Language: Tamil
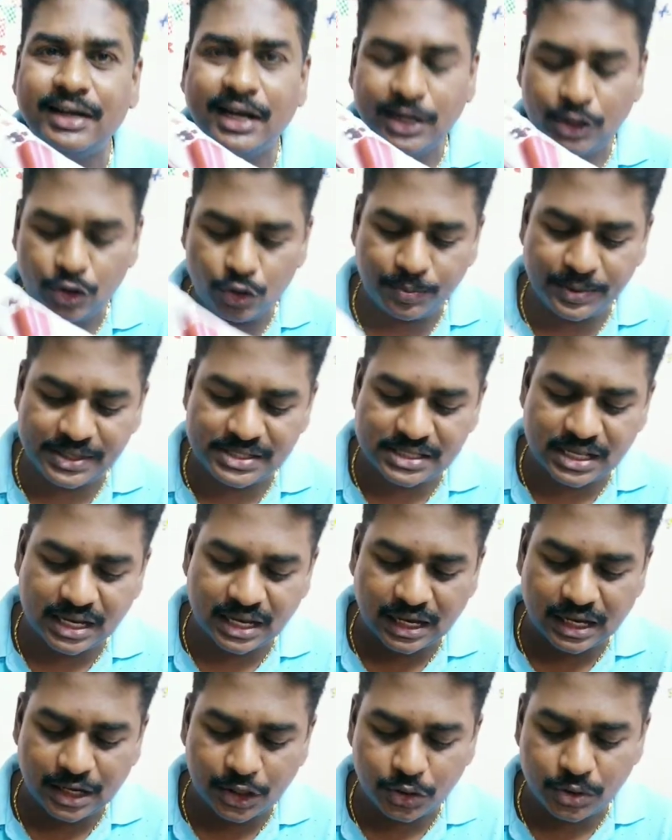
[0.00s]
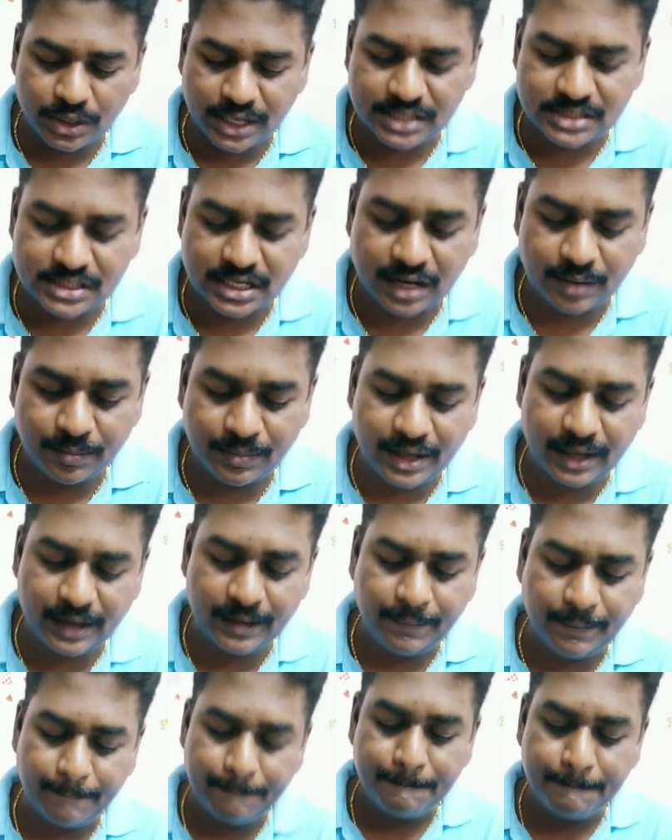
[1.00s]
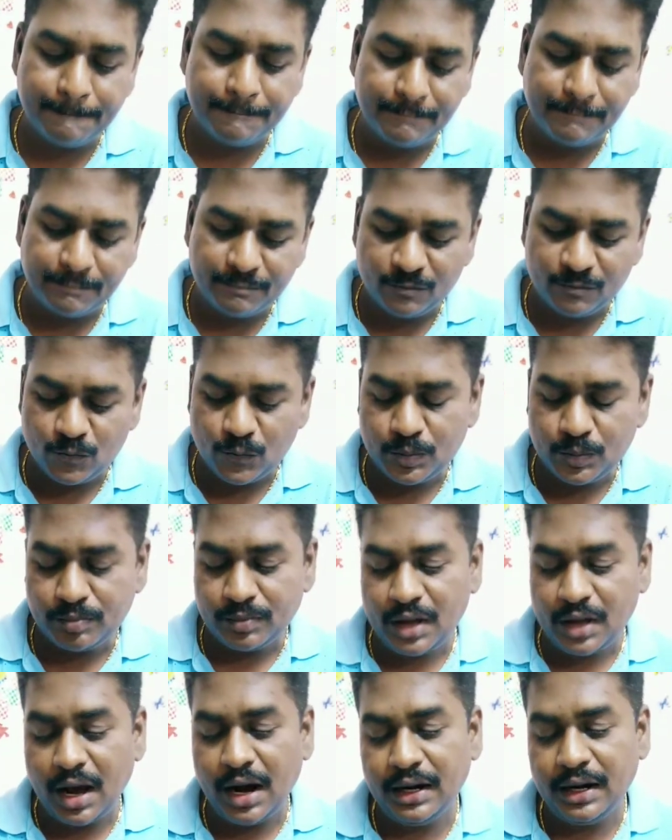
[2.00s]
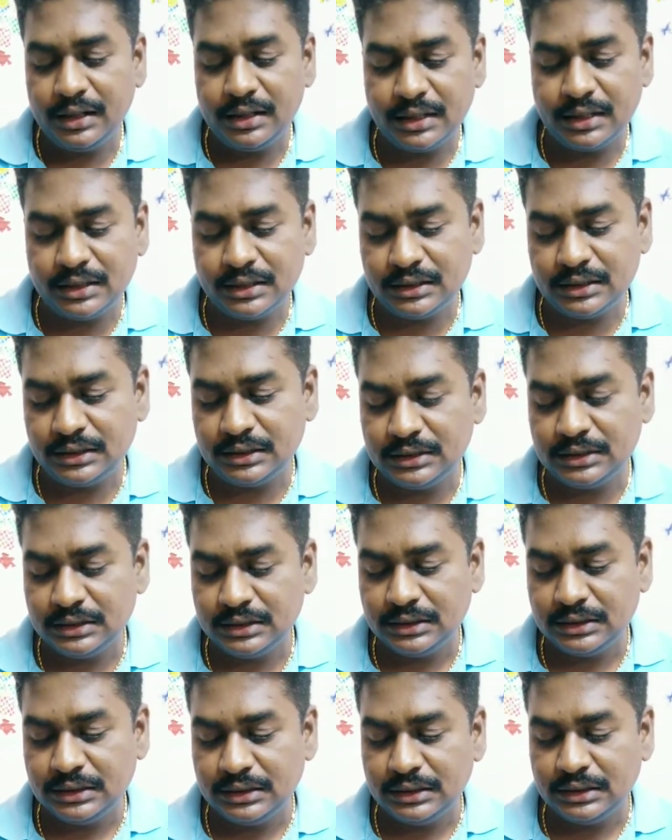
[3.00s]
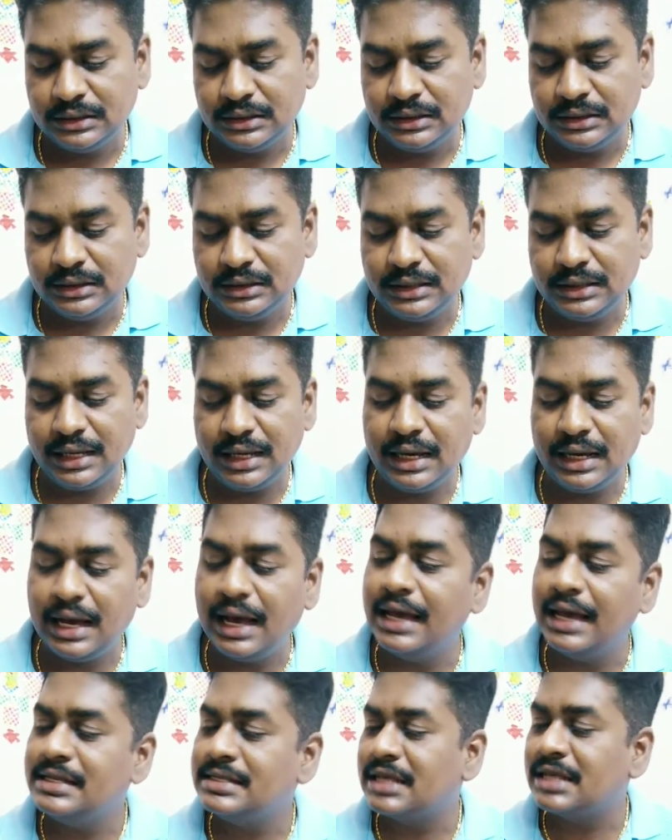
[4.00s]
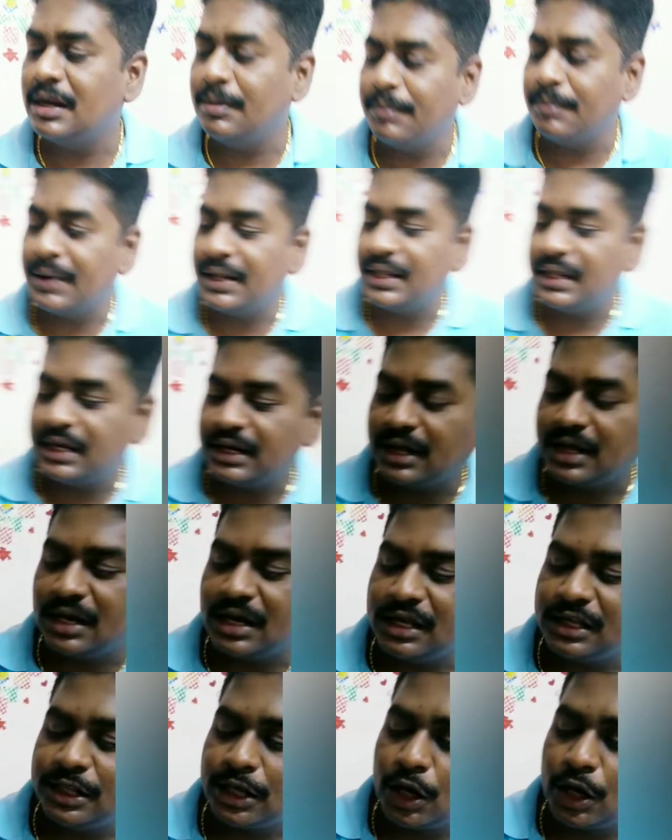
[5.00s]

டென் ருபீஸ் தாங்க அருண் ஐஸ்கிரீமில் அடுத்தது இந்த ஐஸ்கிரீம் பார்த்தீங்கன்னா இது